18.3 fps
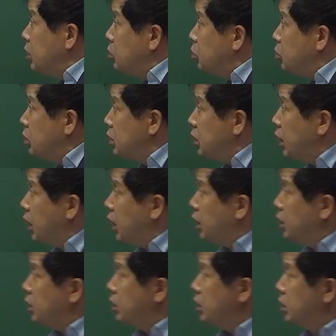
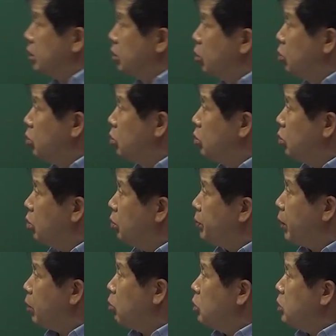존재하는 온도
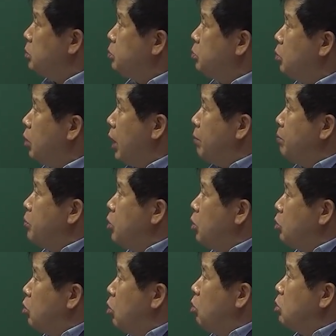150도
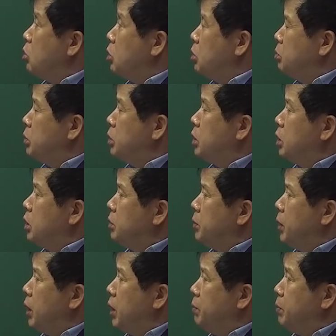압력
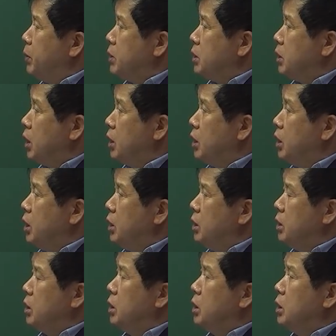
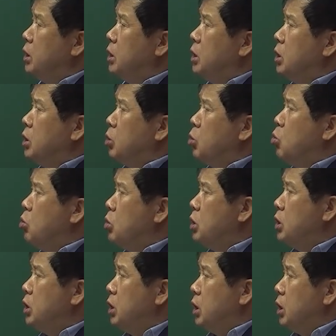0.7MPa인
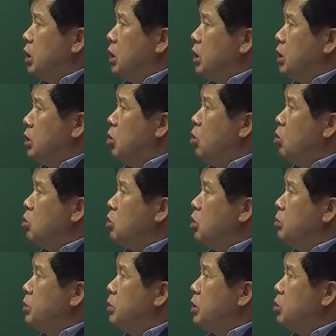공기
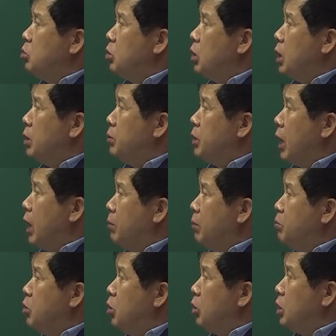0.2kg은
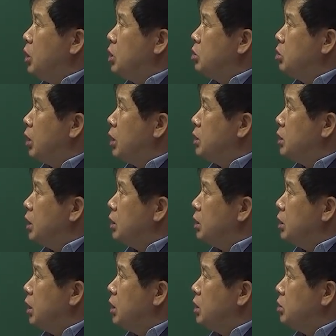압력 이 일정한
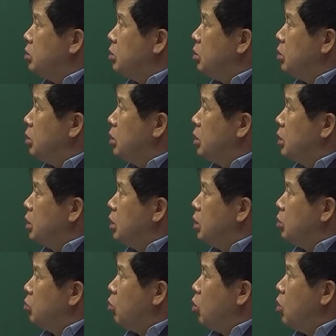상태에서
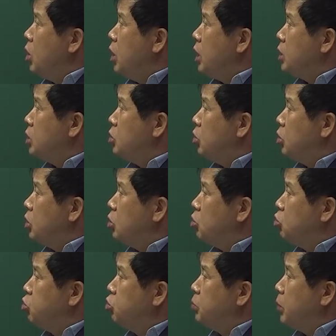원래
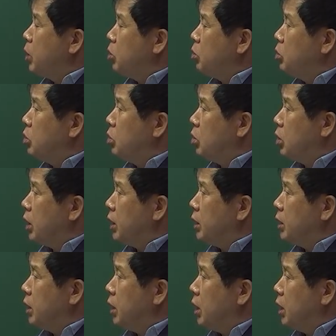적이두 배로
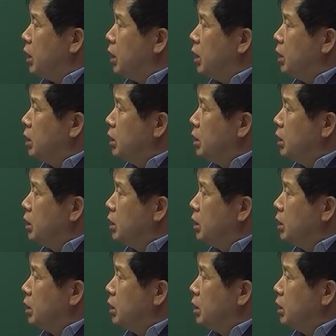늘어난다.